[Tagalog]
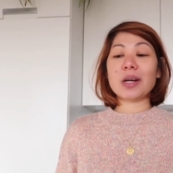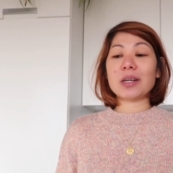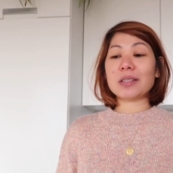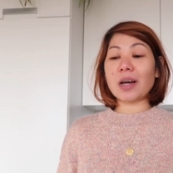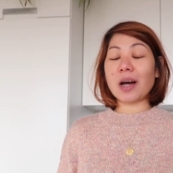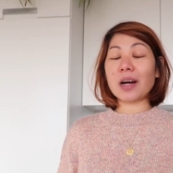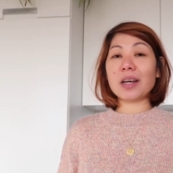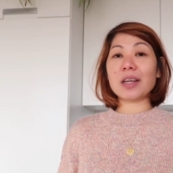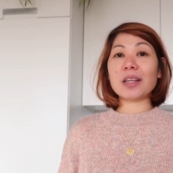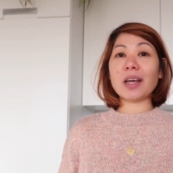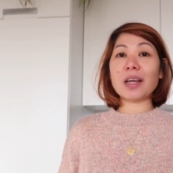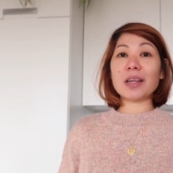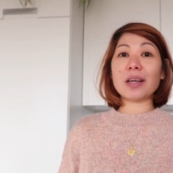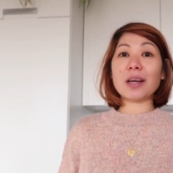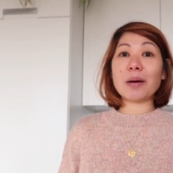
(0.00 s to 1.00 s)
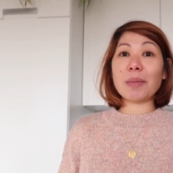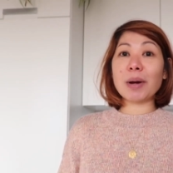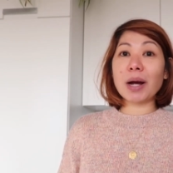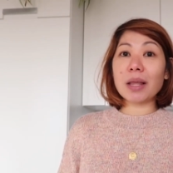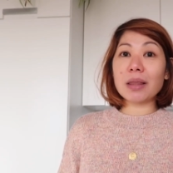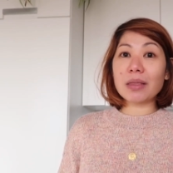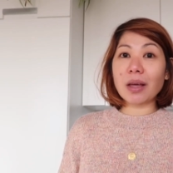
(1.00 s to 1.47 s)
Sa akin nga, hindi ka
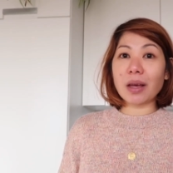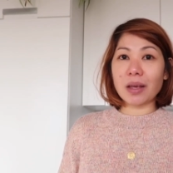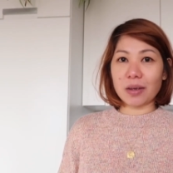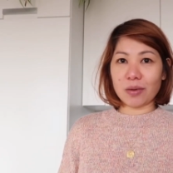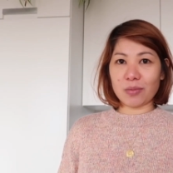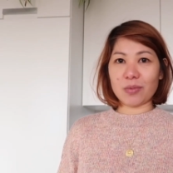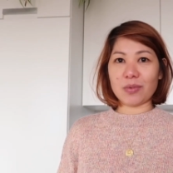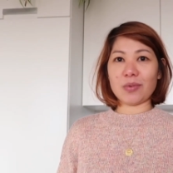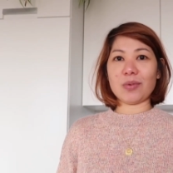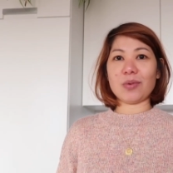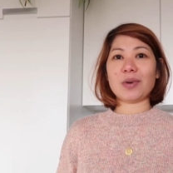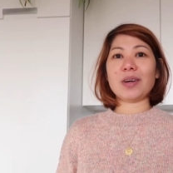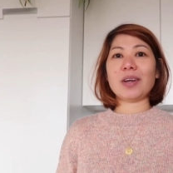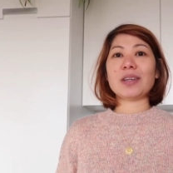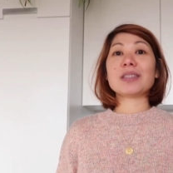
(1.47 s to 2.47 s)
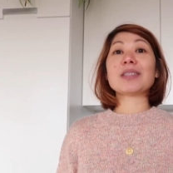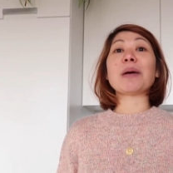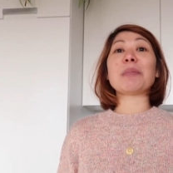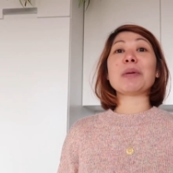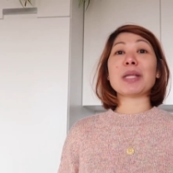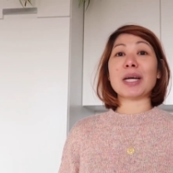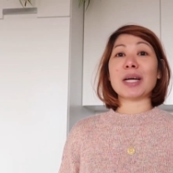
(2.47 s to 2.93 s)
magantay. Oh.
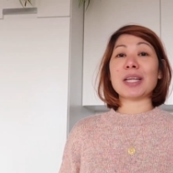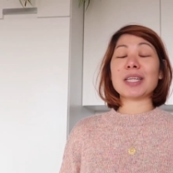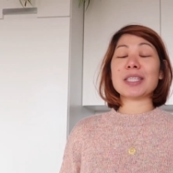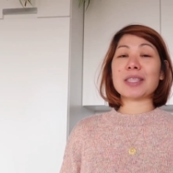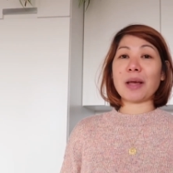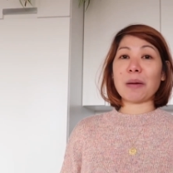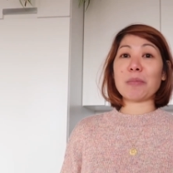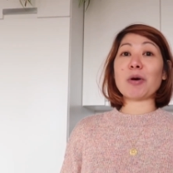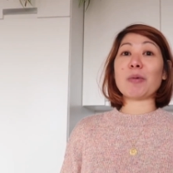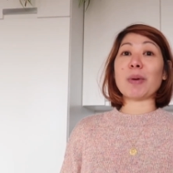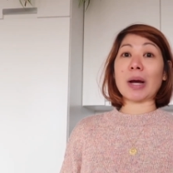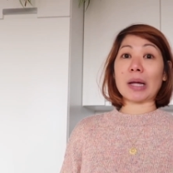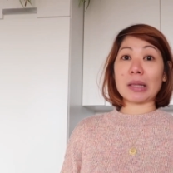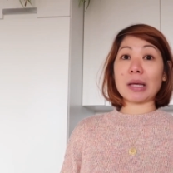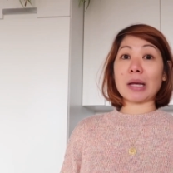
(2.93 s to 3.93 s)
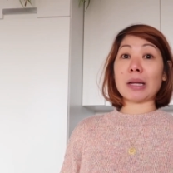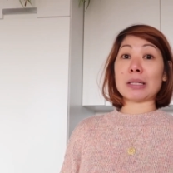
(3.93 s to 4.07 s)
Sabi niya, next time daw, magantay